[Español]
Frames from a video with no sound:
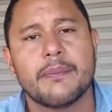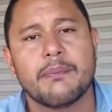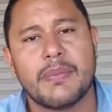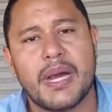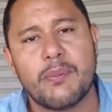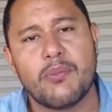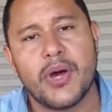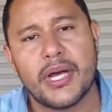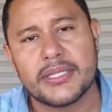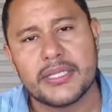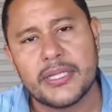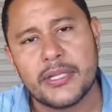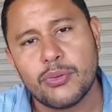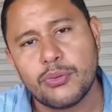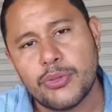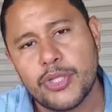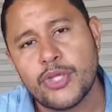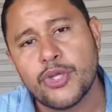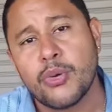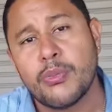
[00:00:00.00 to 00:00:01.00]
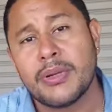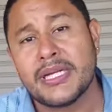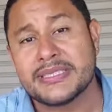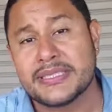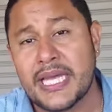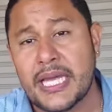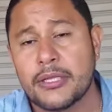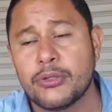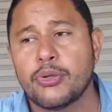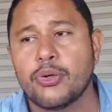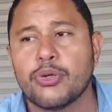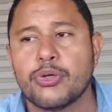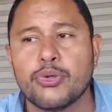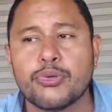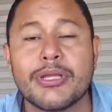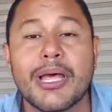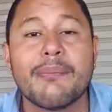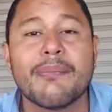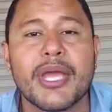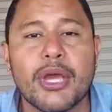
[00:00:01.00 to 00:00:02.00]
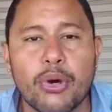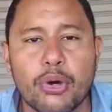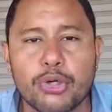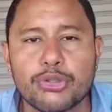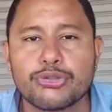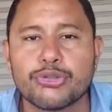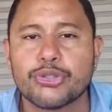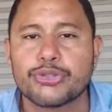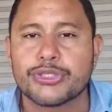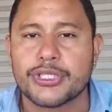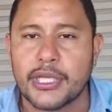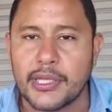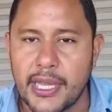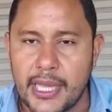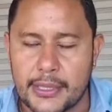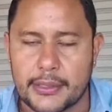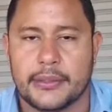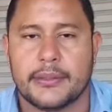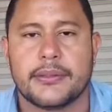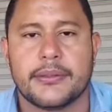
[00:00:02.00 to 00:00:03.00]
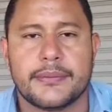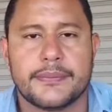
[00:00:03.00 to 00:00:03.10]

vamos a tener un niño más sano y una mejor sociedad.